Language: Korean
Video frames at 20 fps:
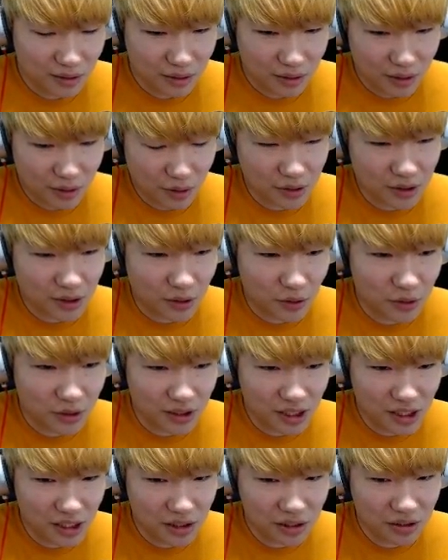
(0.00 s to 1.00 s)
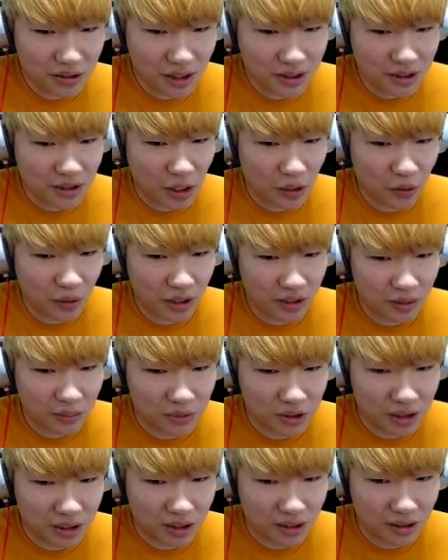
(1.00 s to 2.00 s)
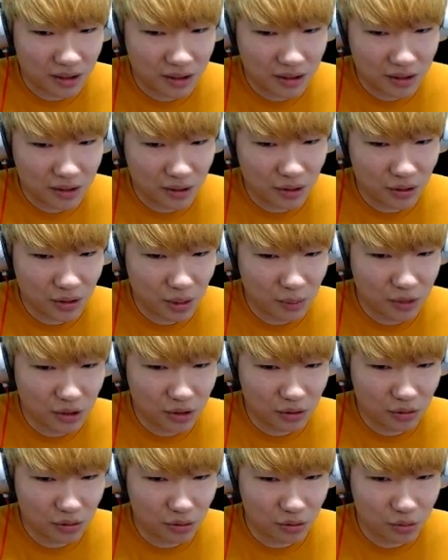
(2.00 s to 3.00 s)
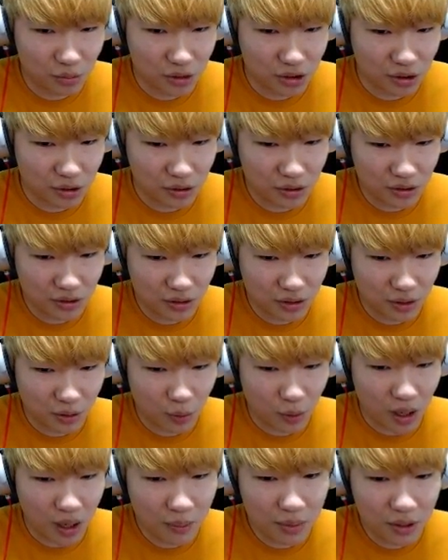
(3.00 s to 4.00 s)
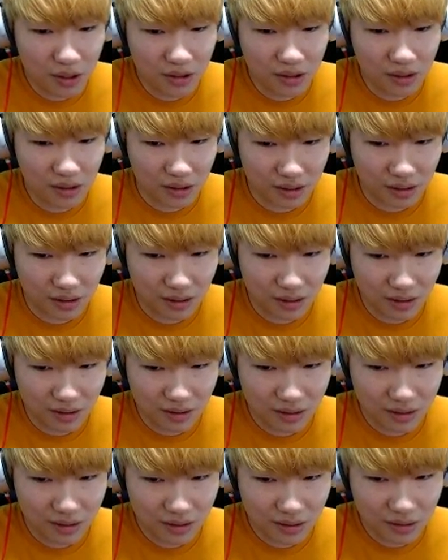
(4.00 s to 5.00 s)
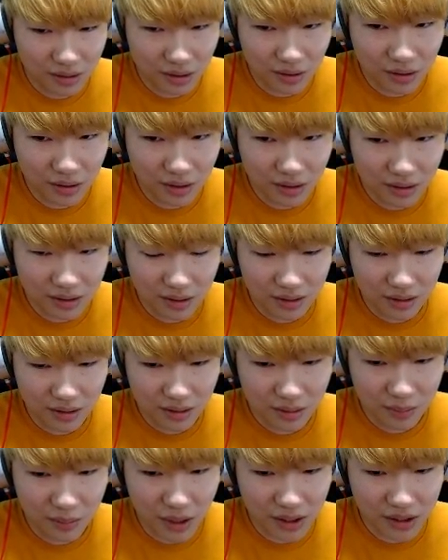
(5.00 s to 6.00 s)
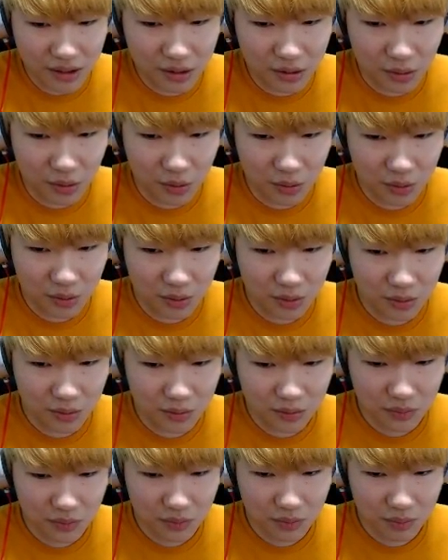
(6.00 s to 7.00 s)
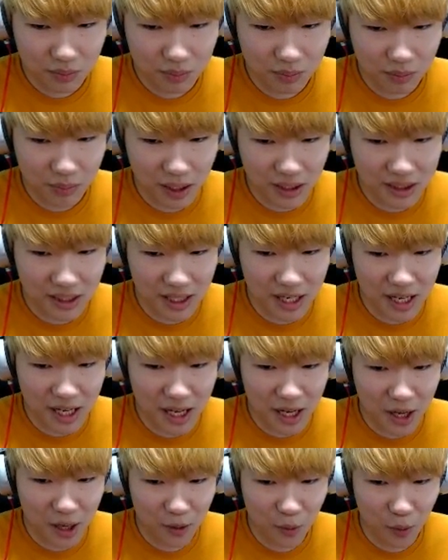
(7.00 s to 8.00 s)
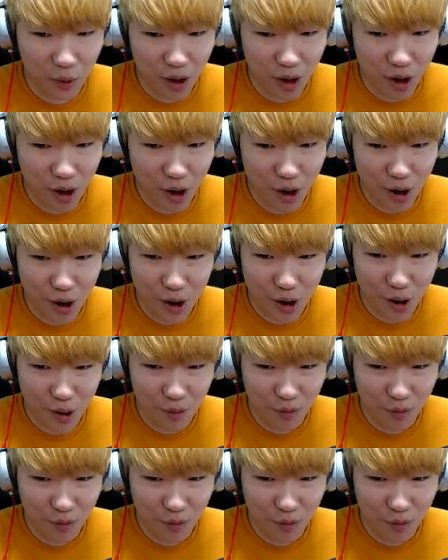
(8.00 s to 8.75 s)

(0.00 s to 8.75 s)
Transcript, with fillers: 그래서 저는 1층까지 내려가야 됩니다 이 괴물들을 뚫으면서 와 한방이야 센데? 베리 스트롱 마샤! 워!